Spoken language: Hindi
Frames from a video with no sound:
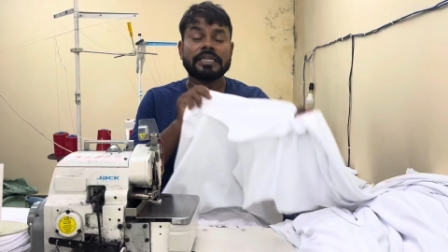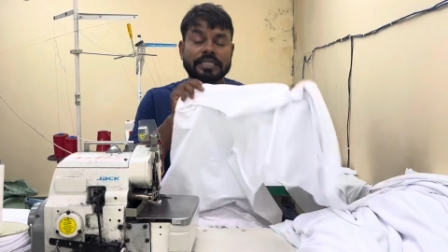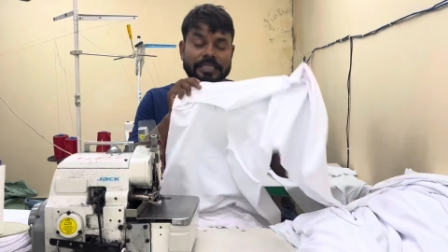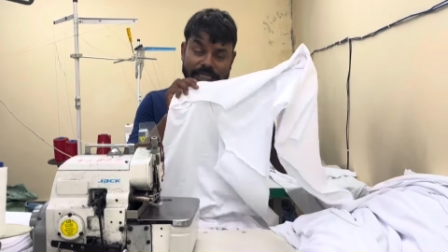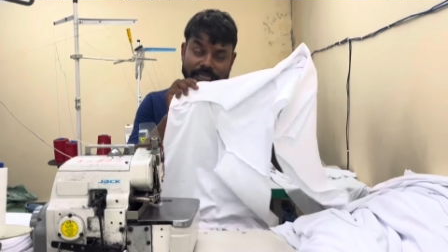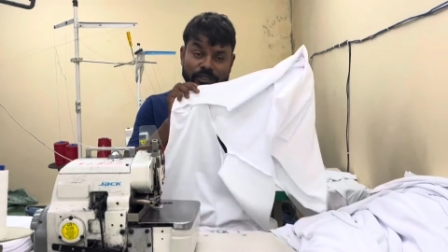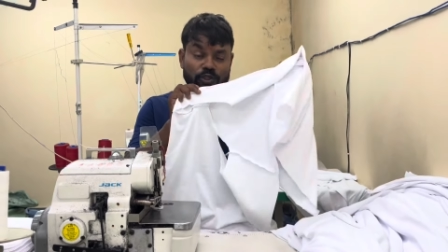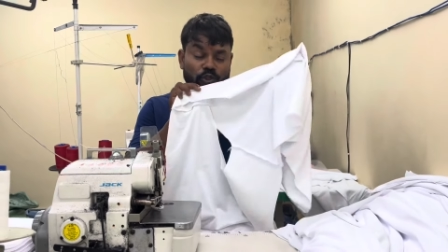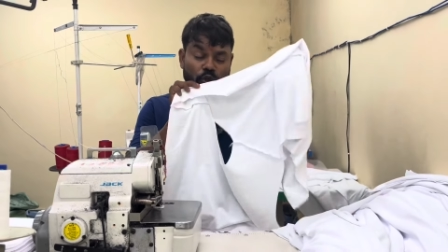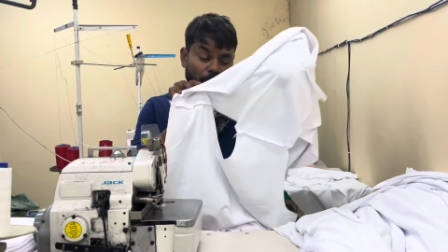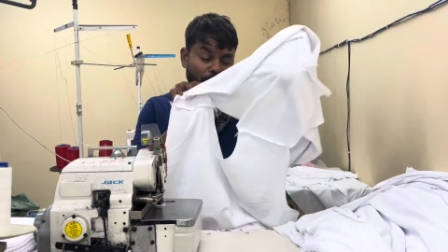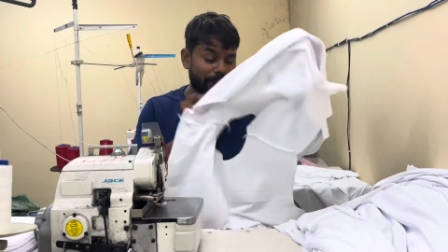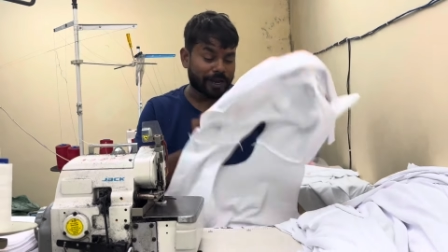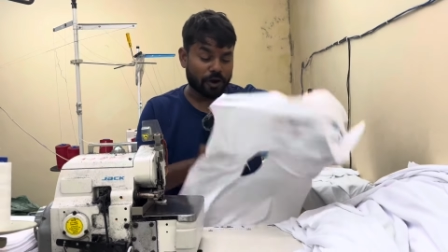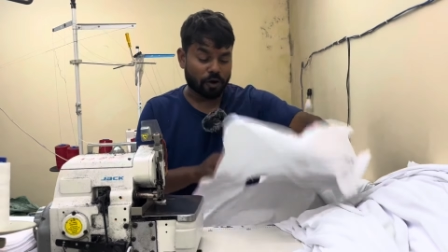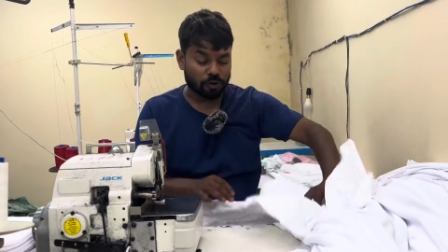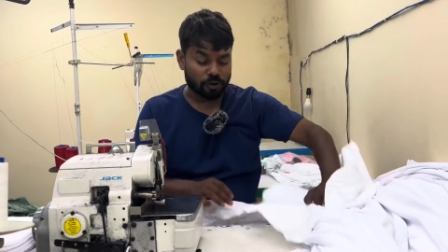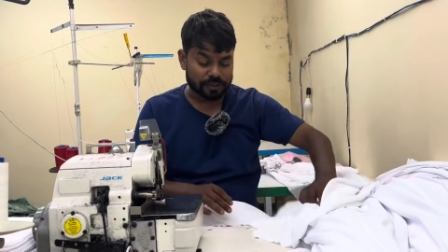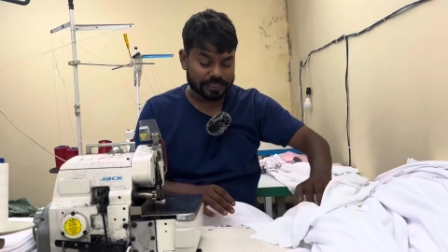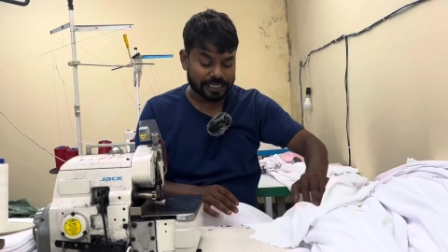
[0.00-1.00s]
तीन सौ रुपए
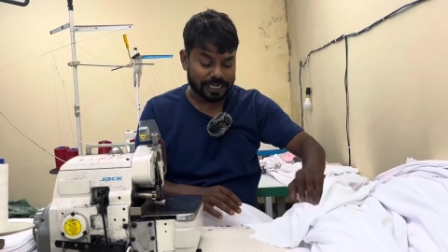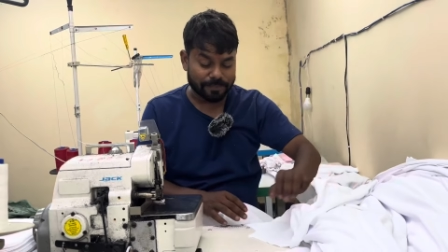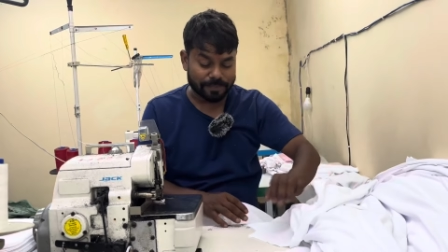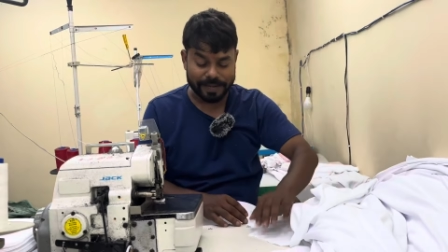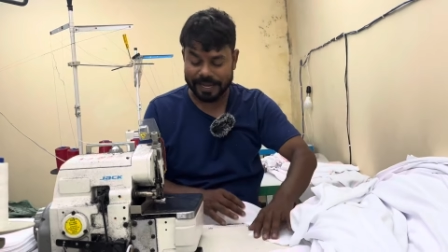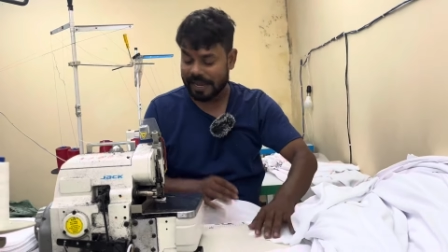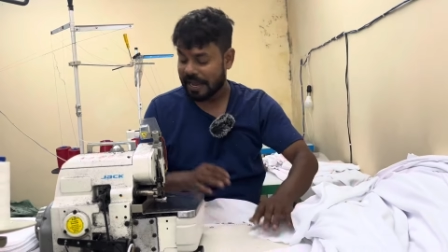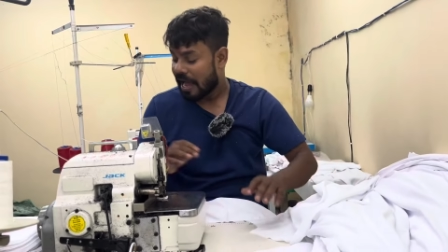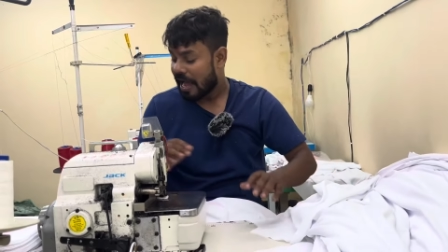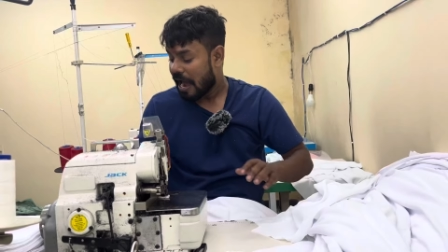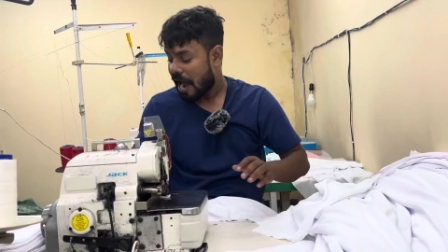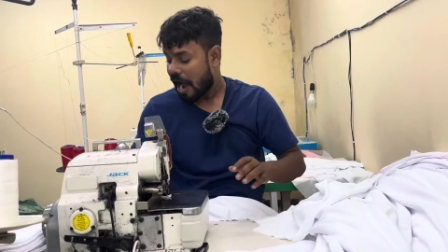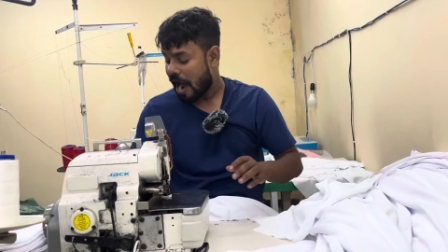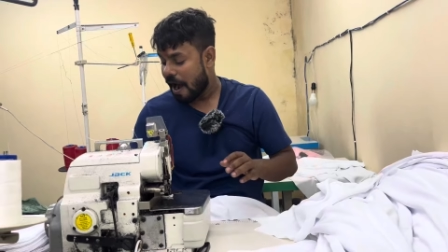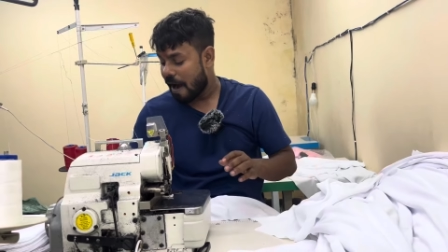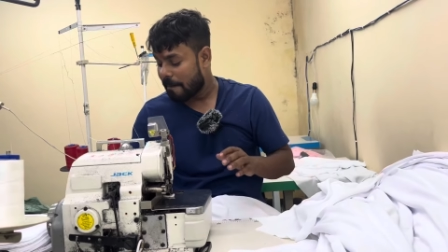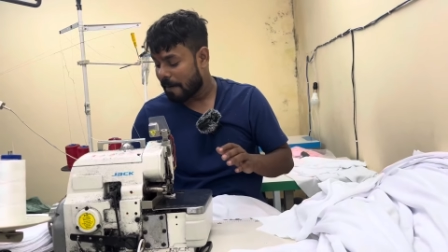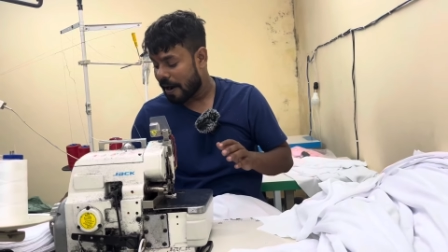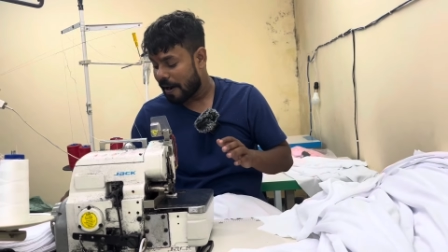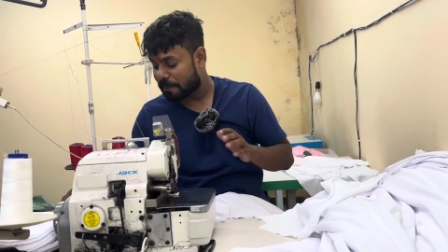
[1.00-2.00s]
का होलसेल में
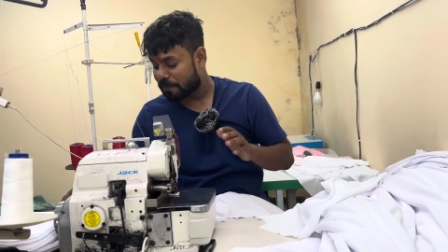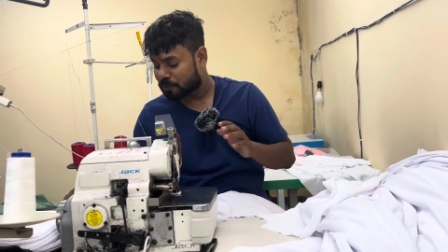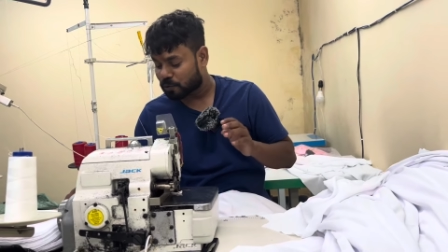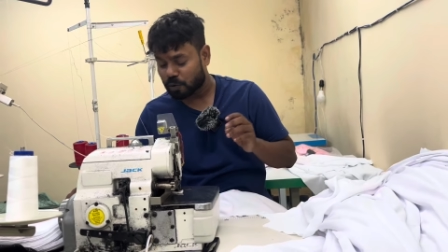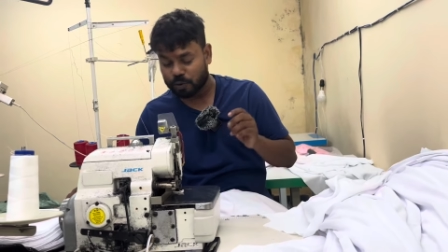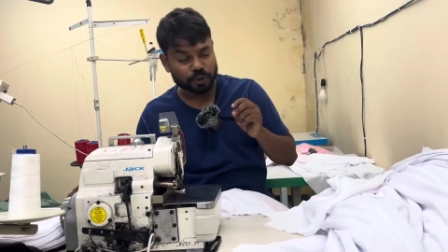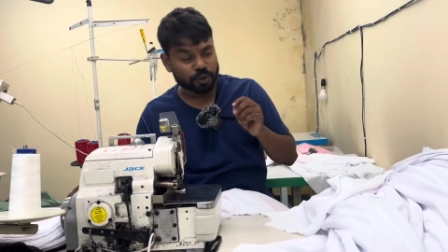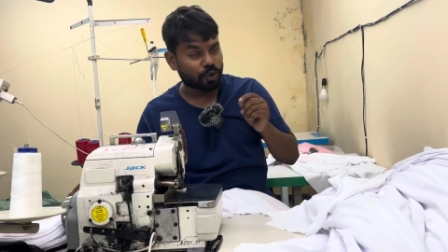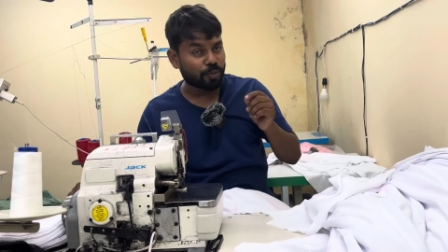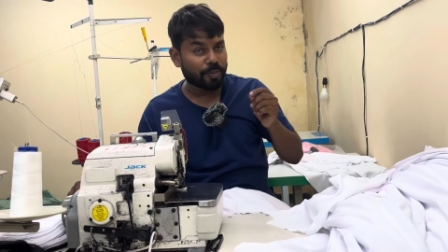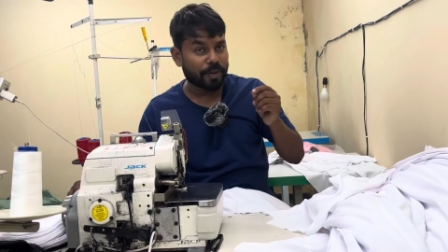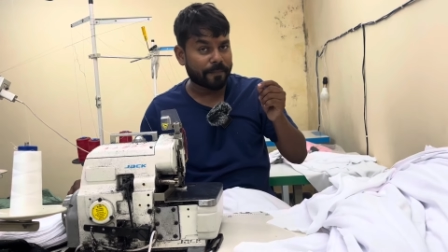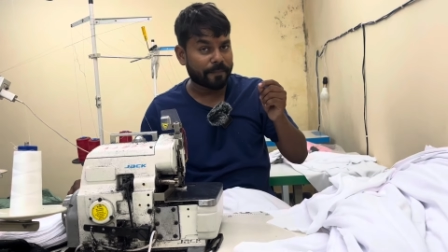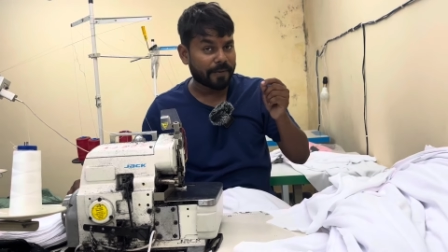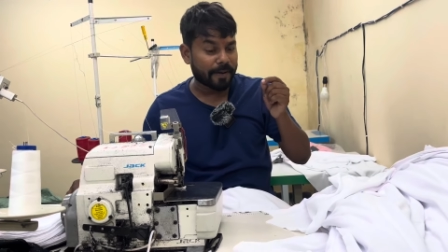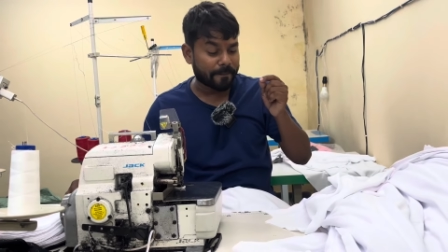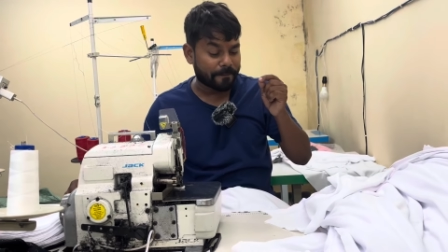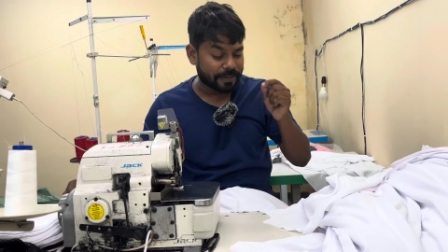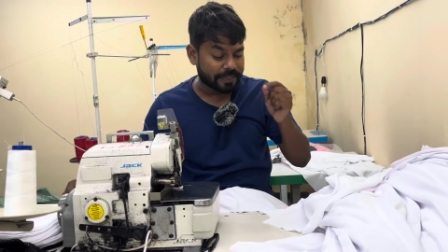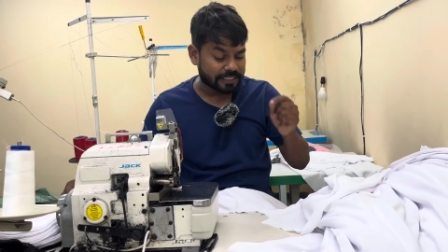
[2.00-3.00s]
अब आप सोच रहे हो मैं
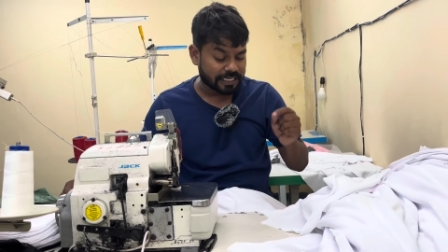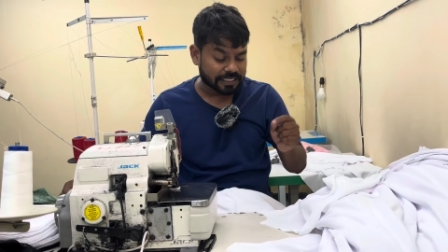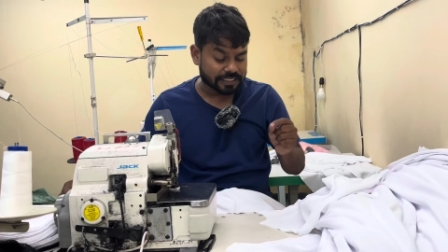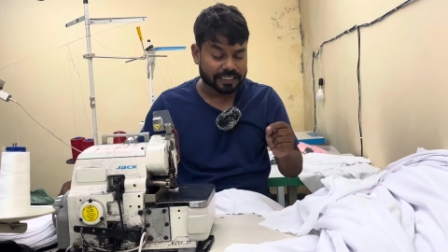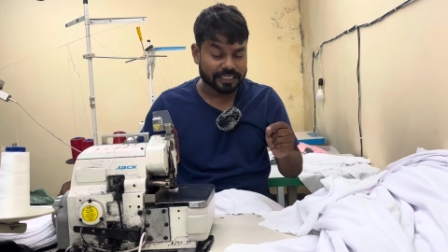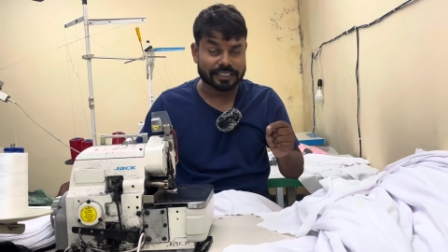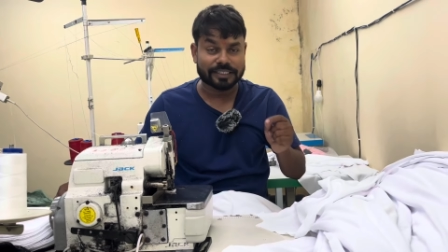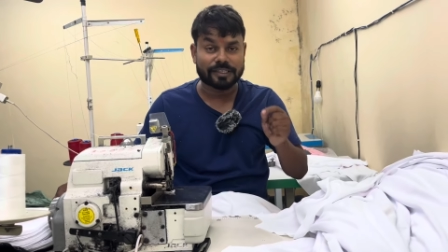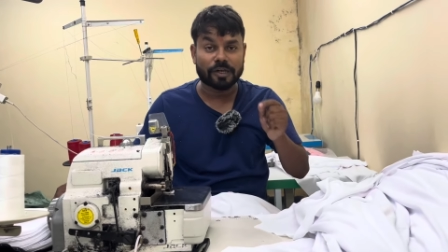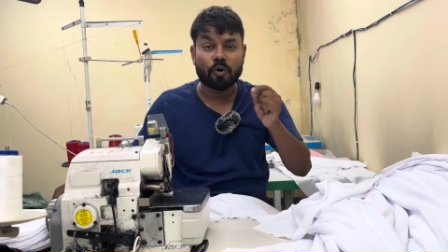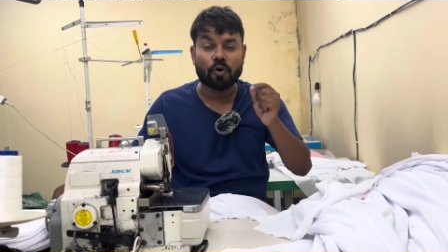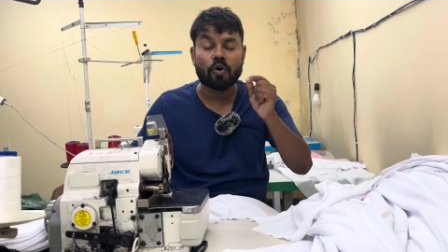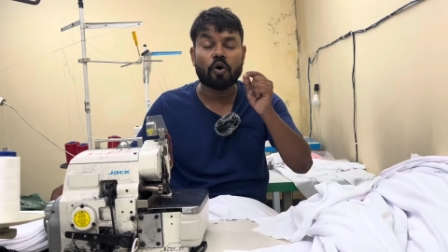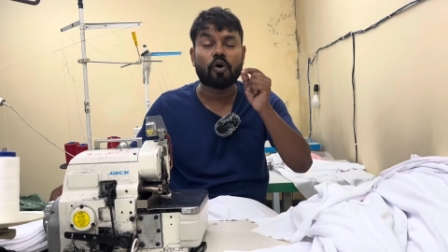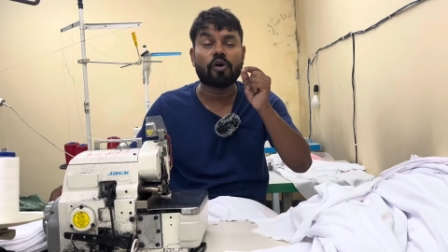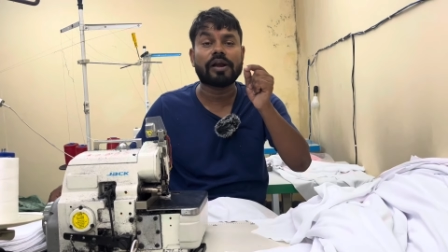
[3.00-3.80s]
अपना बिजनेस करता हूं